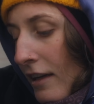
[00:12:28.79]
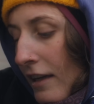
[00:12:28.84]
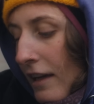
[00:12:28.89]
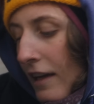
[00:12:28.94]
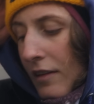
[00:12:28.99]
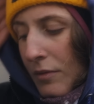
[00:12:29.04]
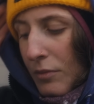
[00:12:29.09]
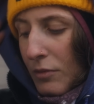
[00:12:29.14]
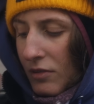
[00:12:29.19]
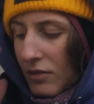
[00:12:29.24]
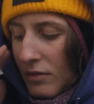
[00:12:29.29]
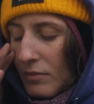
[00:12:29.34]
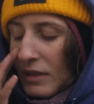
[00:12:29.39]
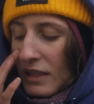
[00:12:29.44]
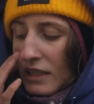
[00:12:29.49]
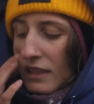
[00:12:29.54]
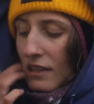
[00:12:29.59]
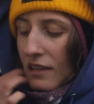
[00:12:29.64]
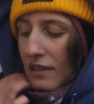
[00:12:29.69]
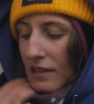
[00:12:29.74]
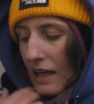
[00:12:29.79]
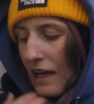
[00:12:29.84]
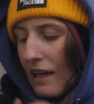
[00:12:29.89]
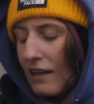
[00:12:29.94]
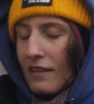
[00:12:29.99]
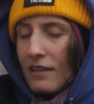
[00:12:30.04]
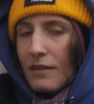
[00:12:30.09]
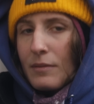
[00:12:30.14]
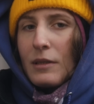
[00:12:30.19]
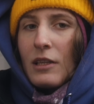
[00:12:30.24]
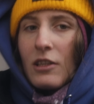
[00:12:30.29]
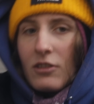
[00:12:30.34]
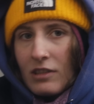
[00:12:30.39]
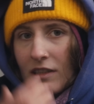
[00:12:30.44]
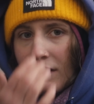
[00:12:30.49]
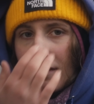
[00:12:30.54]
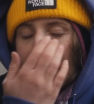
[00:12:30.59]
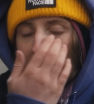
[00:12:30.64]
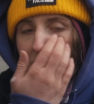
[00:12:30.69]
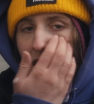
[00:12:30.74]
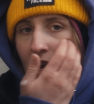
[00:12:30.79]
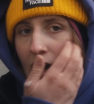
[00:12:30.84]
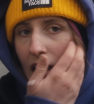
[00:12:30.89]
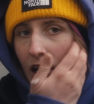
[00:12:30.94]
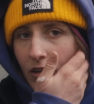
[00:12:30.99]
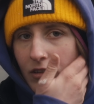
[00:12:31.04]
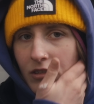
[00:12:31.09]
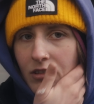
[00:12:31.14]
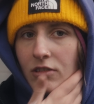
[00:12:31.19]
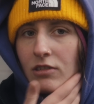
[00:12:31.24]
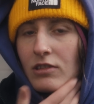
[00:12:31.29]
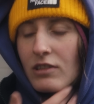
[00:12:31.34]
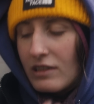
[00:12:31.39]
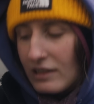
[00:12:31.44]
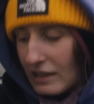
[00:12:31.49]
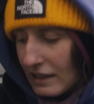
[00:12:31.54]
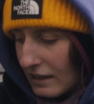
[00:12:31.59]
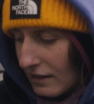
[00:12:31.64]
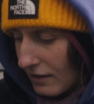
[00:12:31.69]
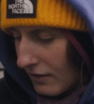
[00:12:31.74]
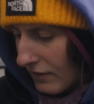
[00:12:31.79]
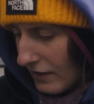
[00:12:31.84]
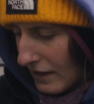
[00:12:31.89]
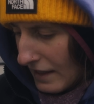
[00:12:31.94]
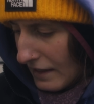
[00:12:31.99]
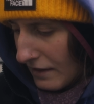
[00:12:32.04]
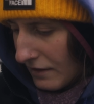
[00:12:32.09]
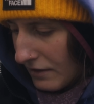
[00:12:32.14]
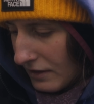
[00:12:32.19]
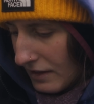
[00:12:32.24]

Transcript: Jetzt muss nämlich das alles mit der Stichsäge ausgesägt werden.